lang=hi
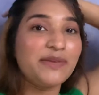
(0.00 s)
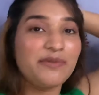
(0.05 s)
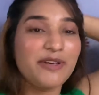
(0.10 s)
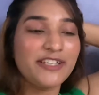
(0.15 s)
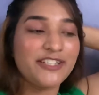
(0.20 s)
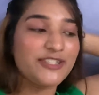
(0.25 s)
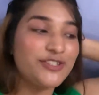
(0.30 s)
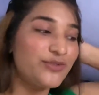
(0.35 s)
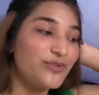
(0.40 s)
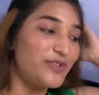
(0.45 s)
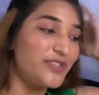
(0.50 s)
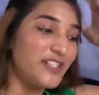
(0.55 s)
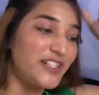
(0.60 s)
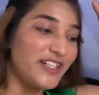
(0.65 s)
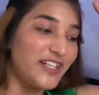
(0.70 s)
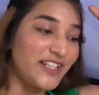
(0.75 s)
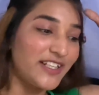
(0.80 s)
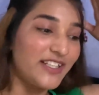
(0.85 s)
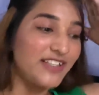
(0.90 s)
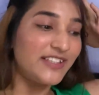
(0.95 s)
प्यारी ज्वेलरी
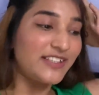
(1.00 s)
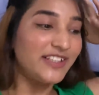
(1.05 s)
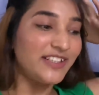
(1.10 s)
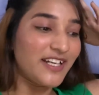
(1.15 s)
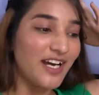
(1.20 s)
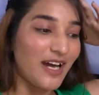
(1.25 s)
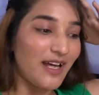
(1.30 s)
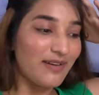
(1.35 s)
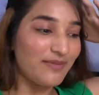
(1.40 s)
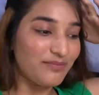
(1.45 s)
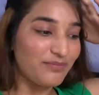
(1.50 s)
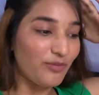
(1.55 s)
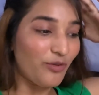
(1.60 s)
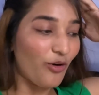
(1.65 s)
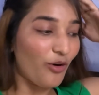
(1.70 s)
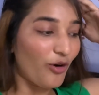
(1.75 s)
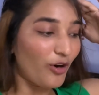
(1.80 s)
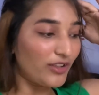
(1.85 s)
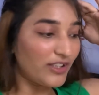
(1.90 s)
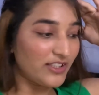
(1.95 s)
रखी थी यार
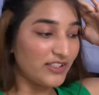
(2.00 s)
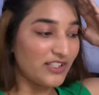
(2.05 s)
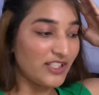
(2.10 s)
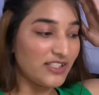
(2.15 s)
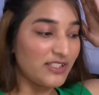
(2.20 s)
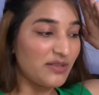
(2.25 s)
बहुत अच्छे